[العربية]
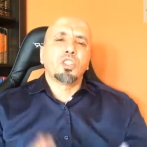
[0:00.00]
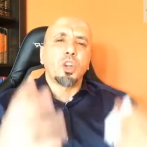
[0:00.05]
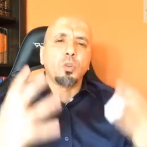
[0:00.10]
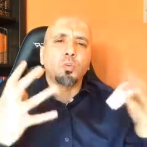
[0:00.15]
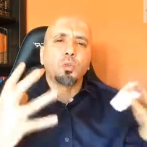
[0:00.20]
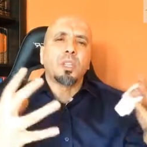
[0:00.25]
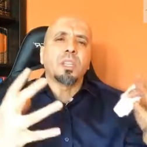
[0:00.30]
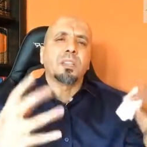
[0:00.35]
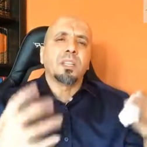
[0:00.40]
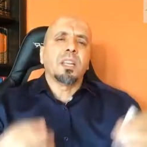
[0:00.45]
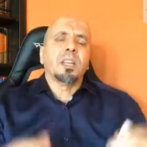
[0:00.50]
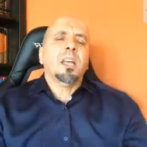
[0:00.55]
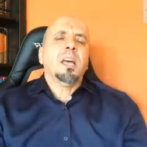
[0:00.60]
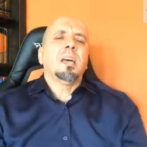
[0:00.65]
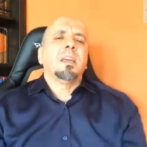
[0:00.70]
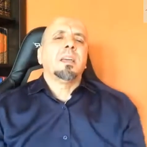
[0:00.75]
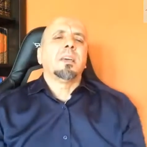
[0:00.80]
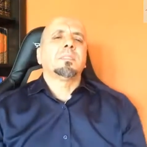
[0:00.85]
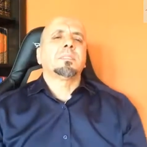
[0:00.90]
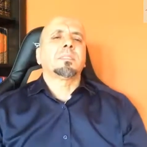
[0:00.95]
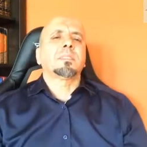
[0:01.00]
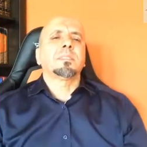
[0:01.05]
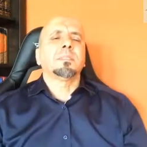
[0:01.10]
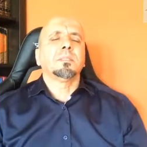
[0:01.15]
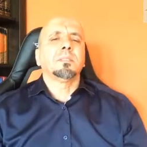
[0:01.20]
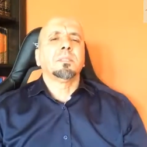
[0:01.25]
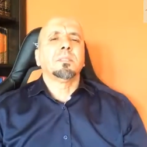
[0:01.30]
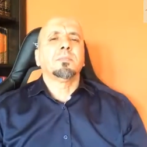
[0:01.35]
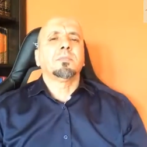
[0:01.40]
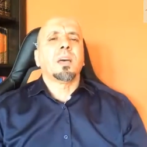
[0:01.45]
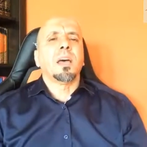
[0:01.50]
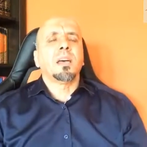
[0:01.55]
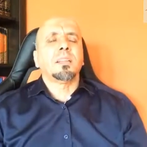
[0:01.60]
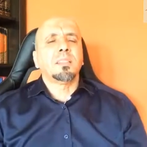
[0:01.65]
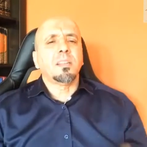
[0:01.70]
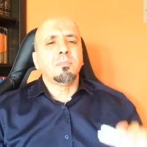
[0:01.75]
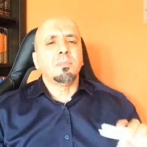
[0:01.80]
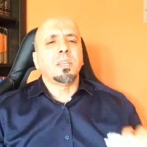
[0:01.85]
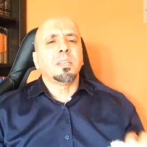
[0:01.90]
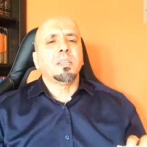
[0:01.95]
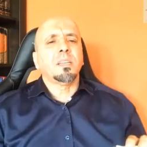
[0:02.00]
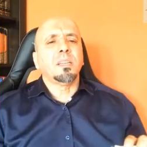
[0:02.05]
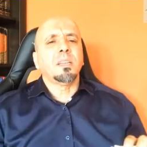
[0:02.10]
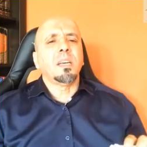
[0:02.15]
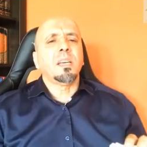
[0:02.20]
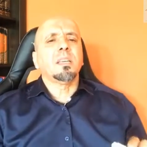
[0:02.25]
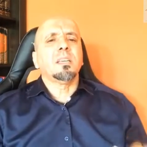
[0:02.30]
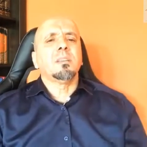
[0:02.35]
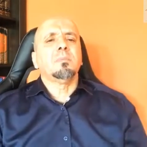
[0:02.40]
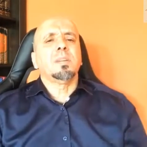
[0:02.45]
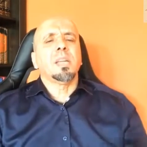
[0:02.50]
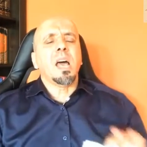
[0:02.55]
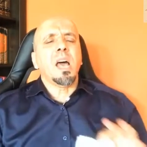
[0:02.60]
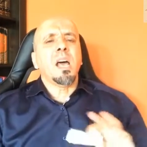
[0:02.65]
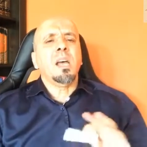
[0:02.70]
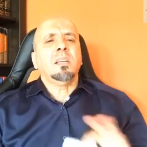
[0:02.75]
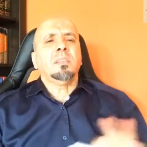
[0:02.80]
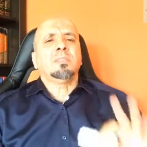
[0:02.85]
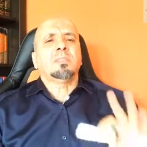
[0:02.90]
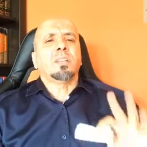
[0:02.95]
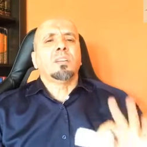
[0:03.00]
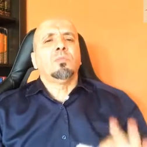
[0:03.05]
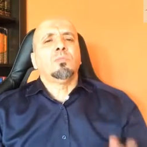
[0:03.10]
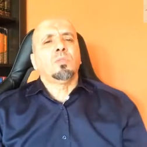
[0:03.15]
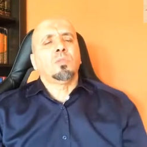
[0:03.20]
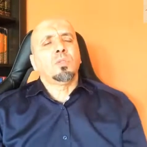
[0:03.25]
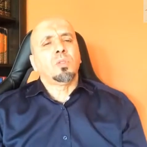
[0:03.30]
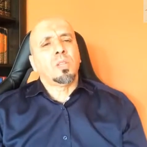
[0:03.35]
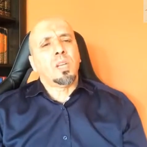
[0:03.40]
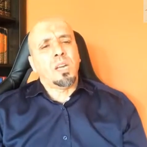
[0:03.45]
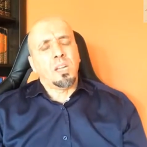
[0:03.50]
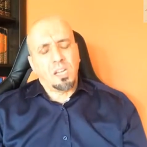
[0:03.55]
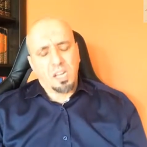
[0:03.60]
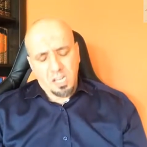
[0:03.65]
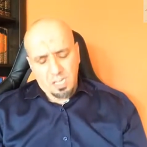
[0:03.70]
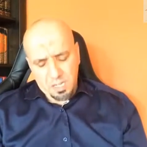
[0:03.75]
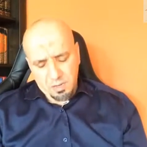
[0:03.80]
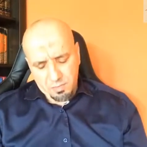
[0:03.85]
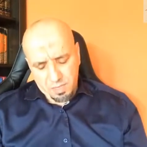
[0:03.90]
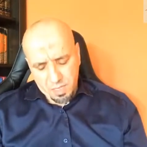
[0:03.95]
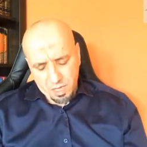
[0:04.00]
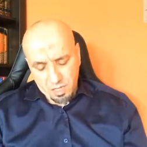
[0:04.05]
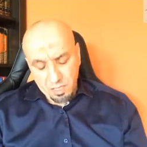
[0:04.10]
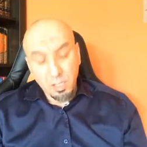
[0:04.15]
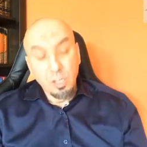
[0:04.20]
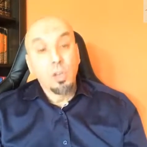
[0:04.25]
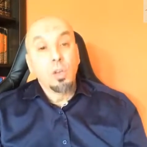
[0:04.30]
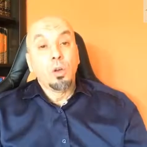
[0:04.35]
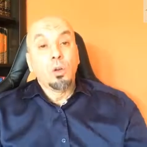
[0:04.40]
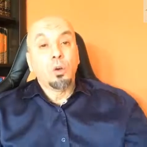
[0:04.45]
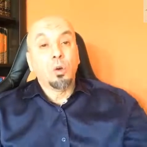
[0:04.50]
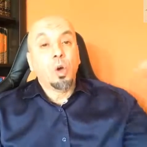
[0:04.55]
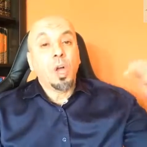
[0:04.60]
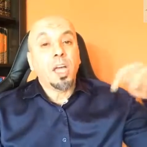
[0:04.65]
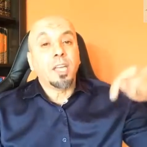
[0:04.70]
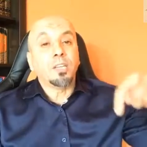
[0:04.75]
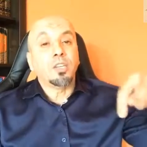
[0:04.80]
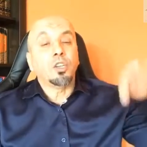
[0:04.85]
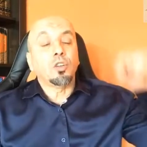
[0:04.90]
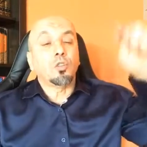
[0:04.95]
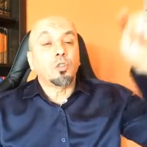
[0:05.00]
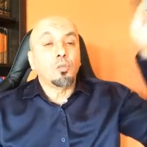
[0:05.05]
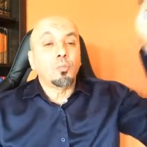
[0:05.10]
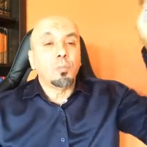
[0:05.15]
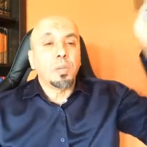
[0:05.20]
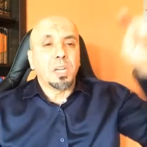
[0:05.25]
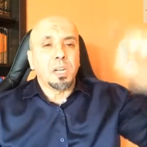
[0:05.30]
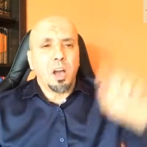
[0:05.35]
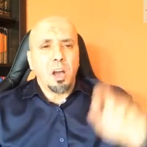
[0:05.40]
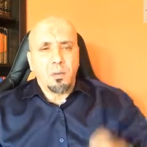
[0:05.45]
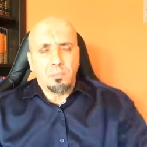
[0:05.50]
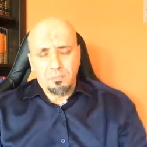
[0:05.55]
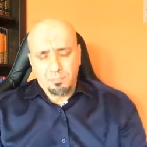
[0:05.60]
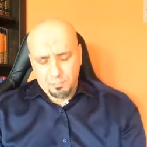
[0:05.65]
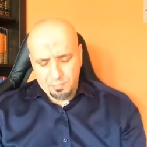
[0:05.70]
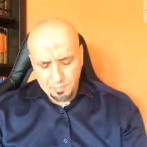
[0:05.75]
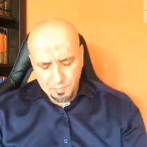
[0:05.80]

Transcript: للجوده ديال الحياه فهذه المدينه هي من احسن المدن العالميه احييكم منها